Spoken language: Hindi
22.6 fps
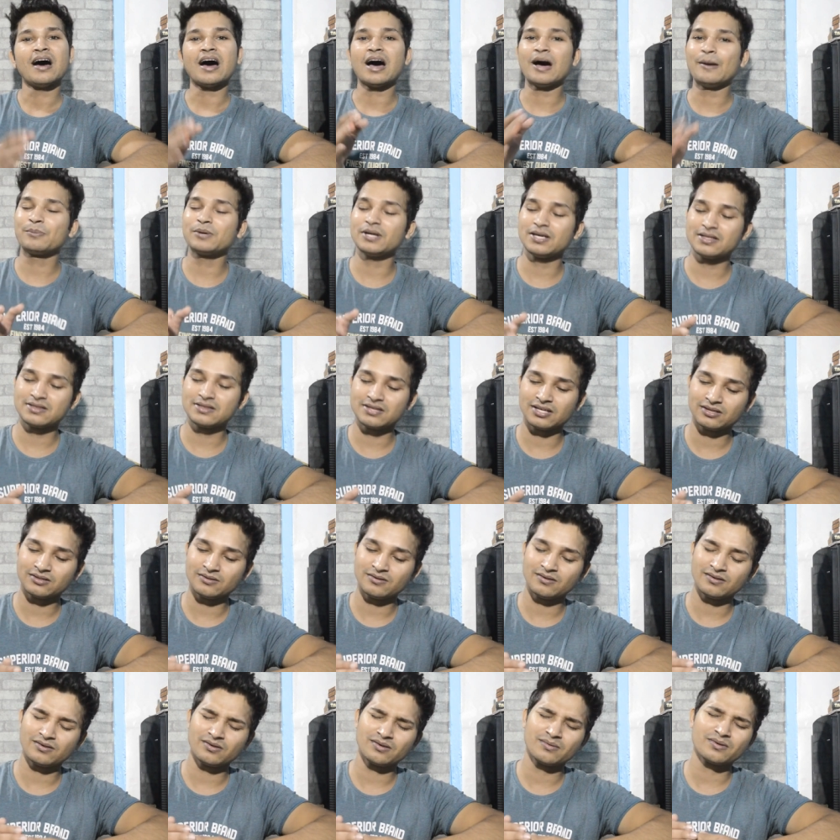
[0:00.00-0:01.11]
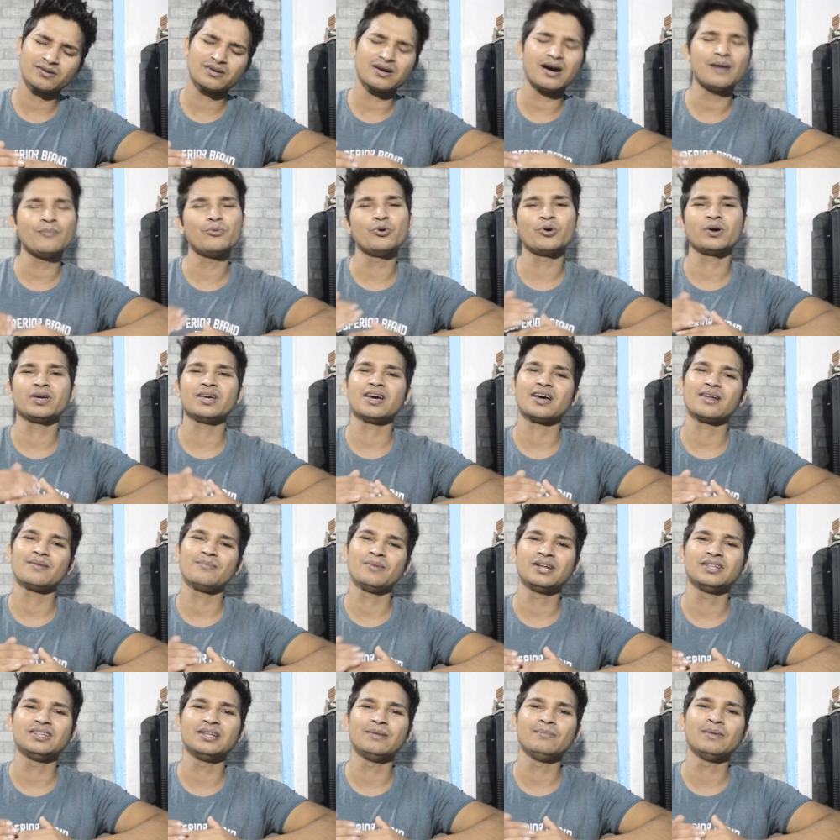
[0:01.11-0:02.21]
आपकी इज्जत कम हो गया यार
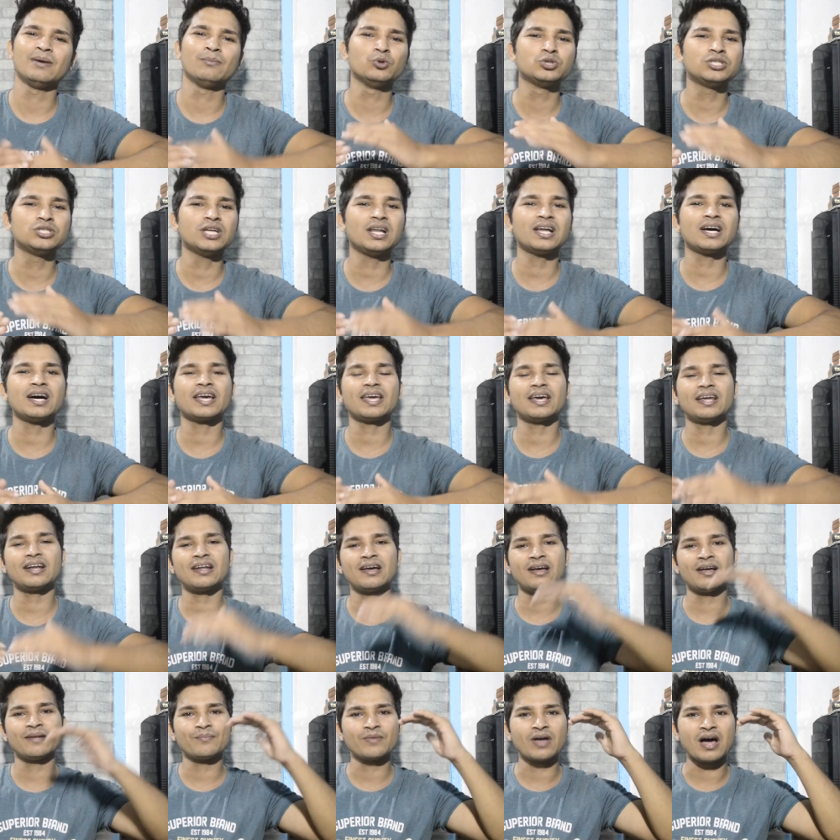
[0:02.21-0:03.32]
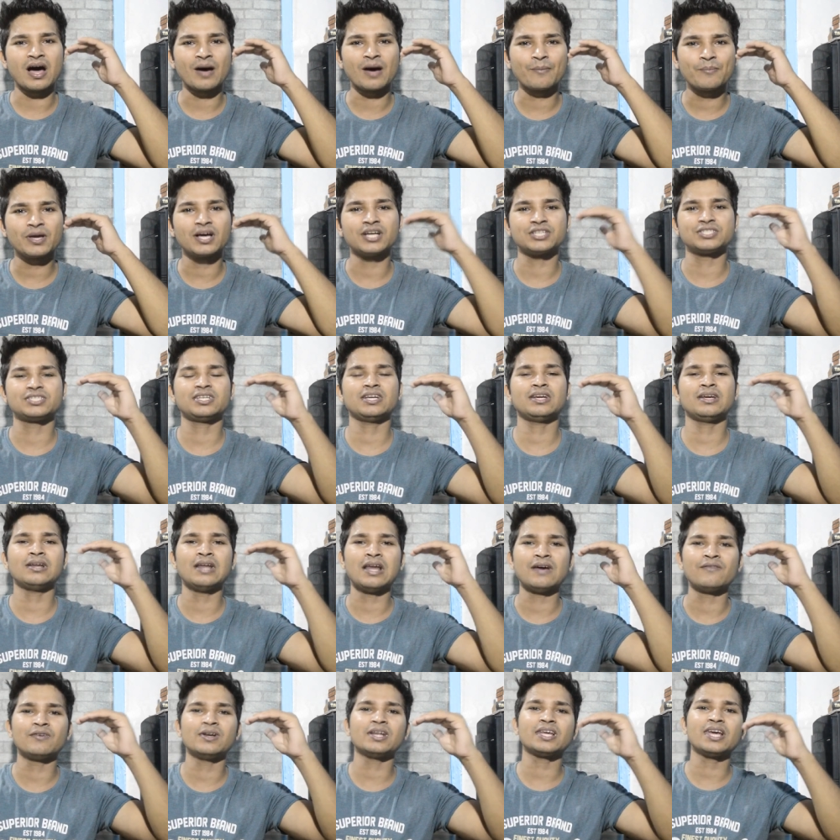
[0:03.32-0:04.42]
मेरे दिल में मुझे लगा कि यार आप एक अच्छे
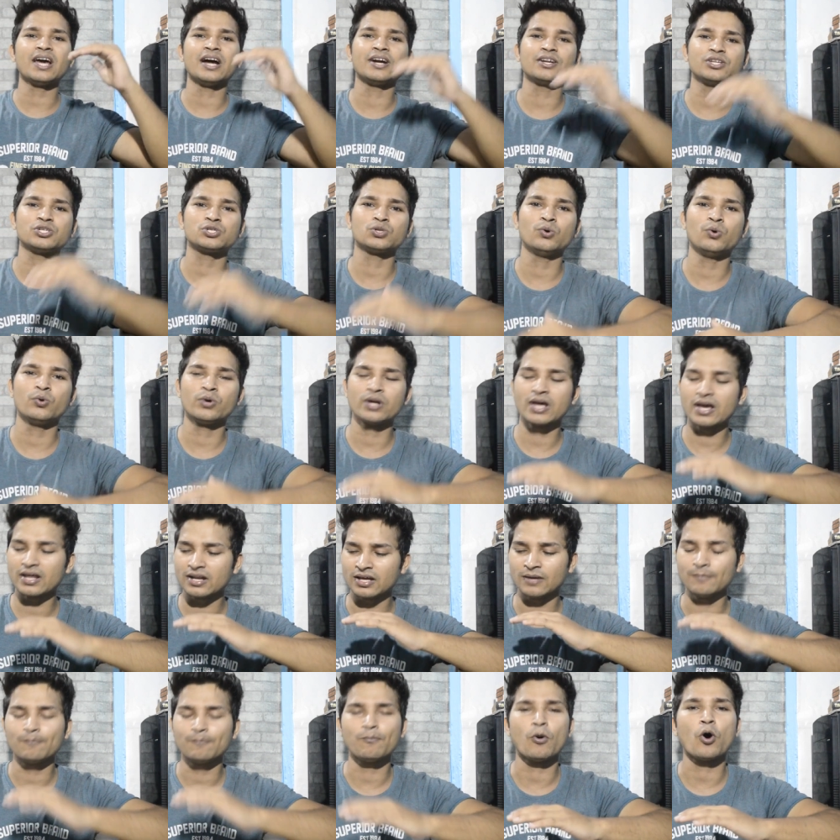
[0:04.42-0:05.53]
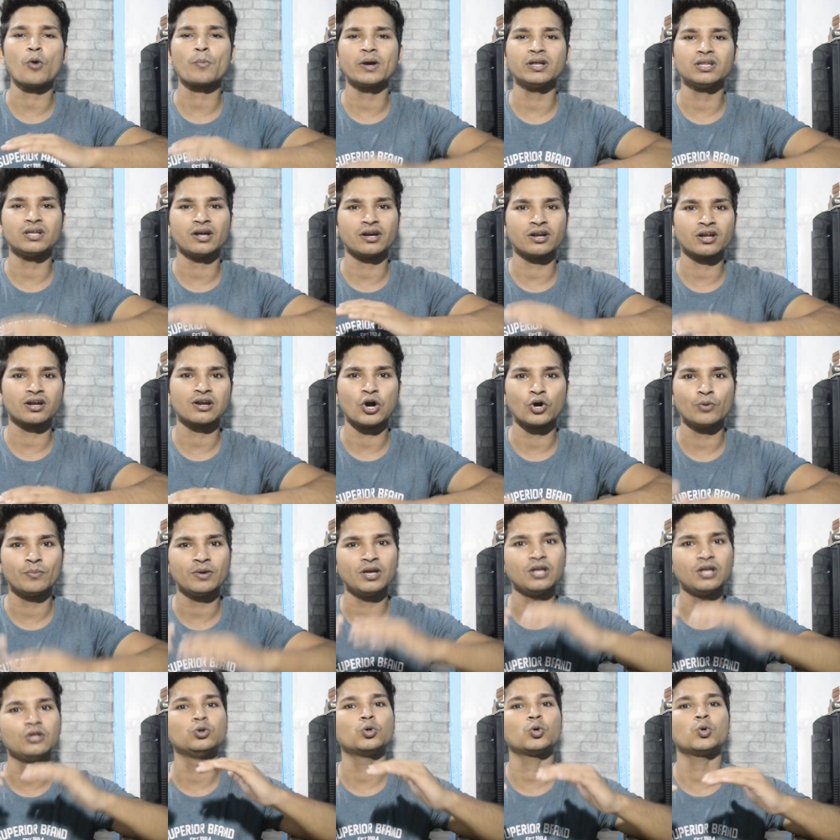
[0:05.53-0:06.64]
लेवल के आर्टिस्ट हो और यार हिप हॉप चैनल अंडरग्राउंड में
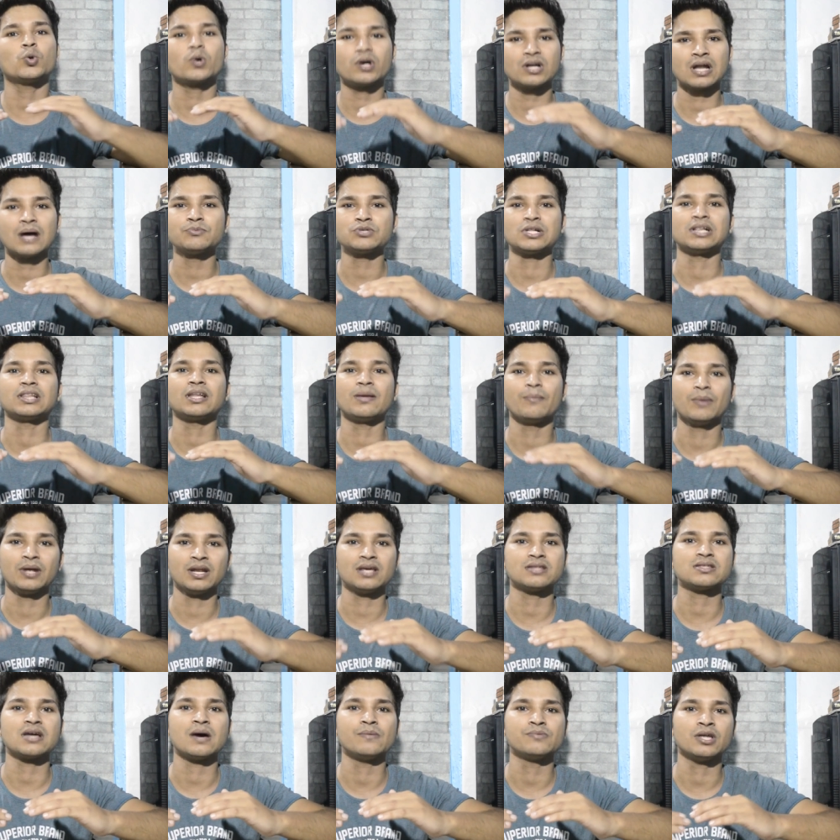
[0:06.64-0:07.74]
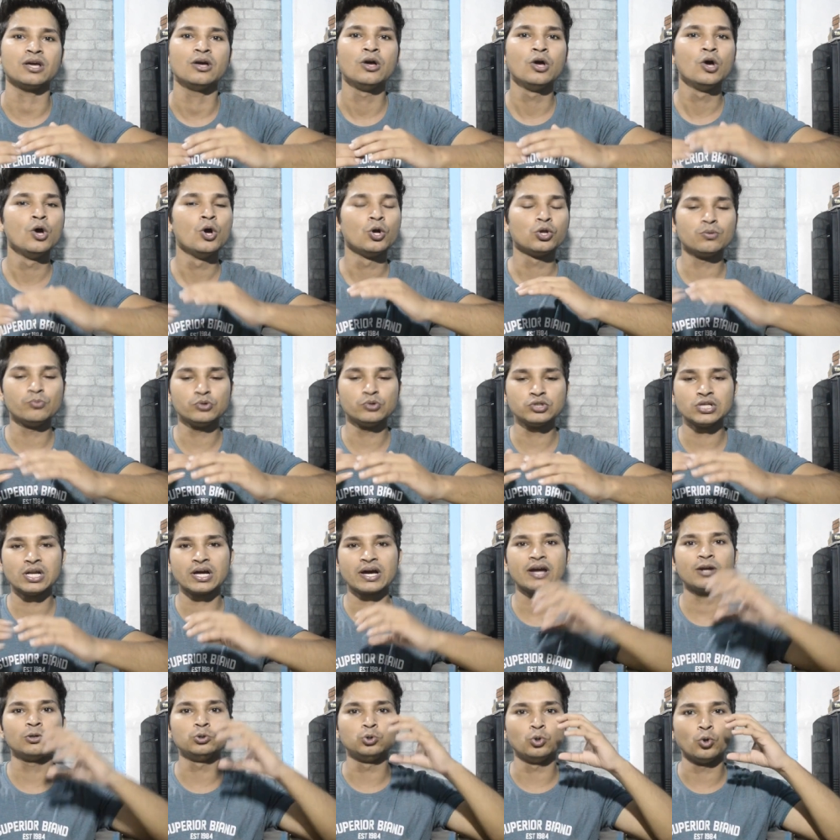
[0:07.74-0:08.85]
इन दोनों का नाम चलता है मेरे हिसाब से तो मुझे लगा
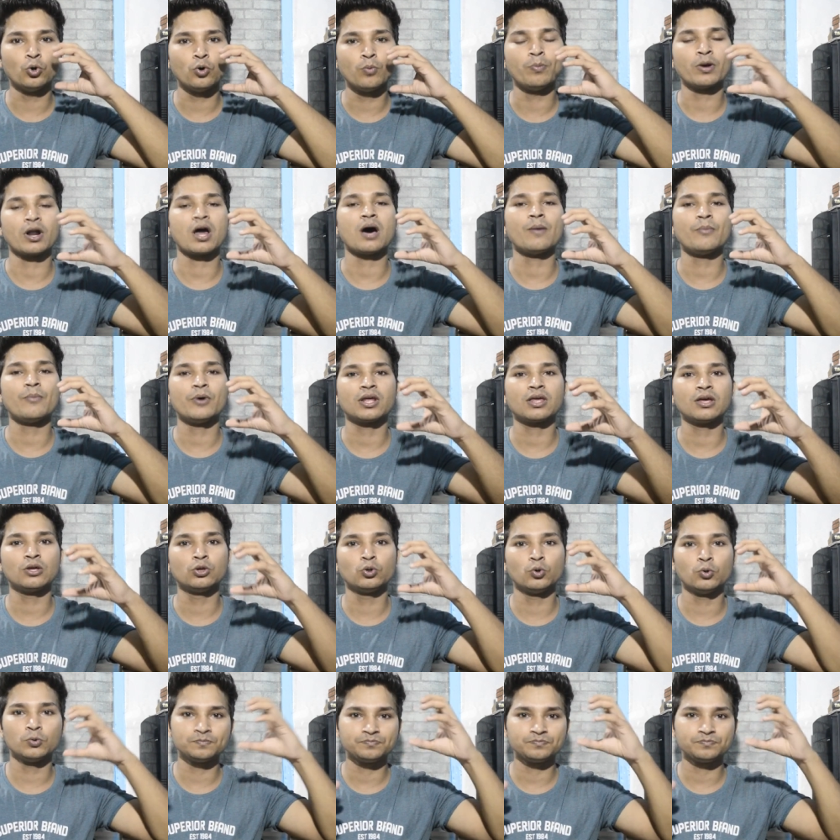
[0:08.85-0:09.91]
यार दो बराबर के दो